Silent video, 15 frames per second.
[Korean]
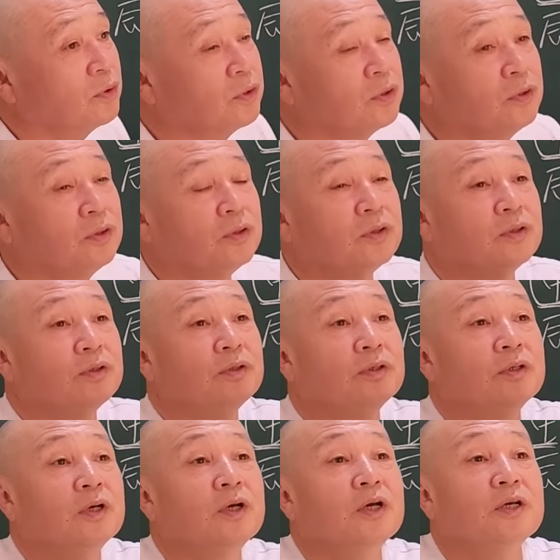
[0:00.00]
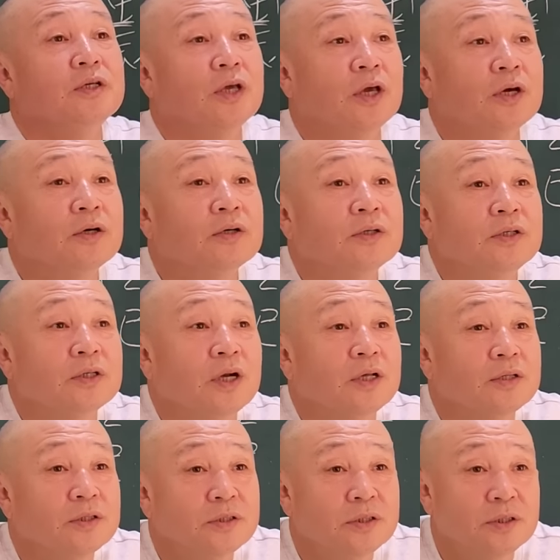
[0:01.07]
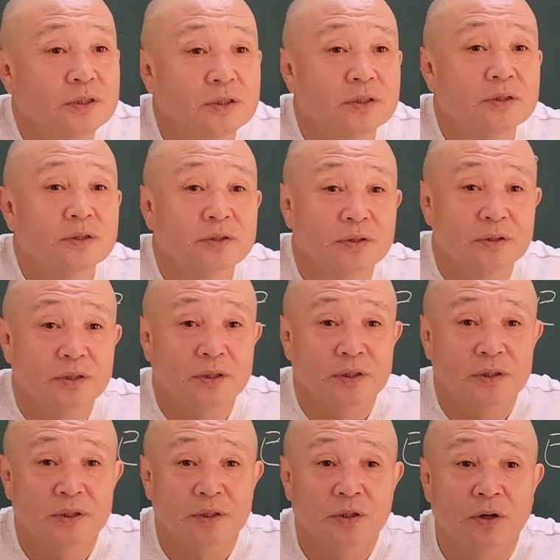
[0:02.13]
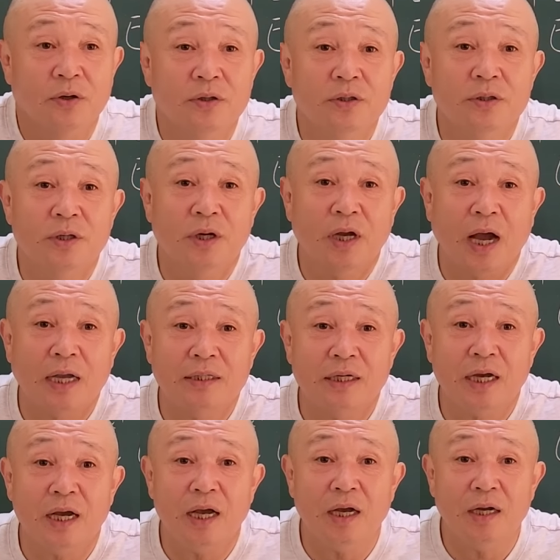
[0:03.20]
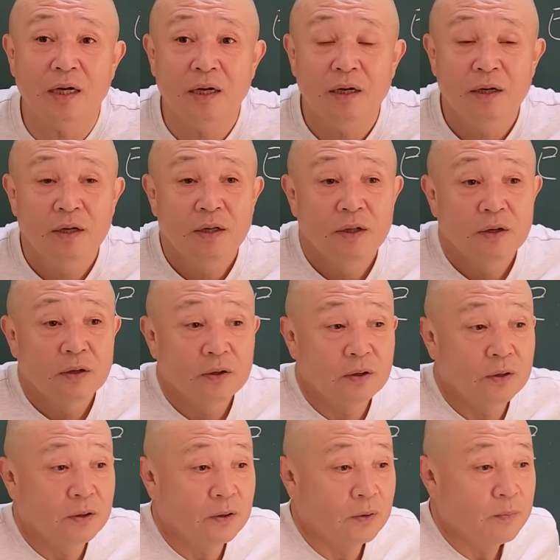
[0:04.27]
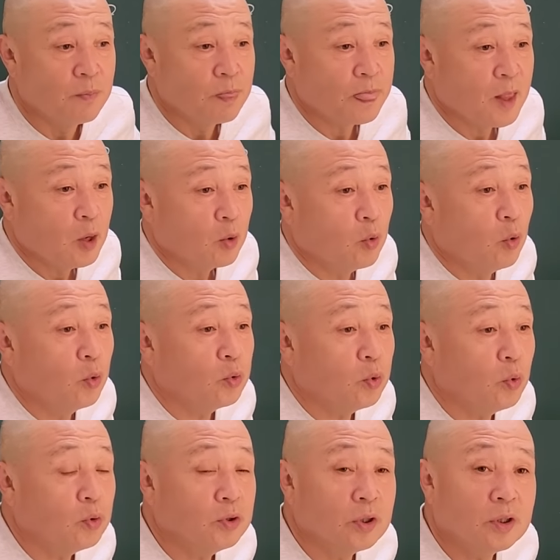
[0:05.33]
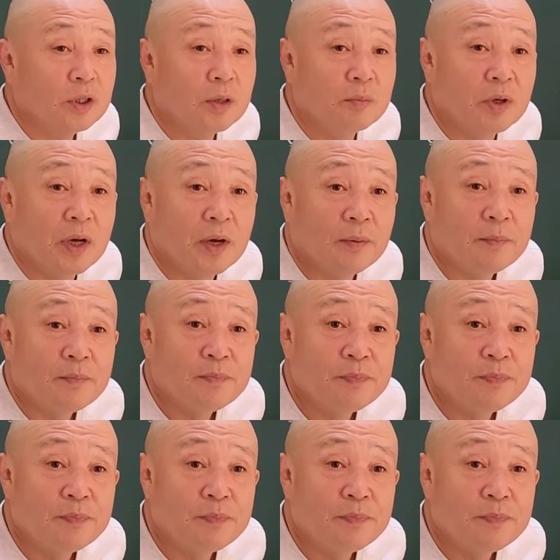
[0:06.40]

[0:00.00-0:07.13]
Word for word: 어떤 그런 예언이라든지 이런 것들이, 거기에 가장 공통적인 게 뭐야?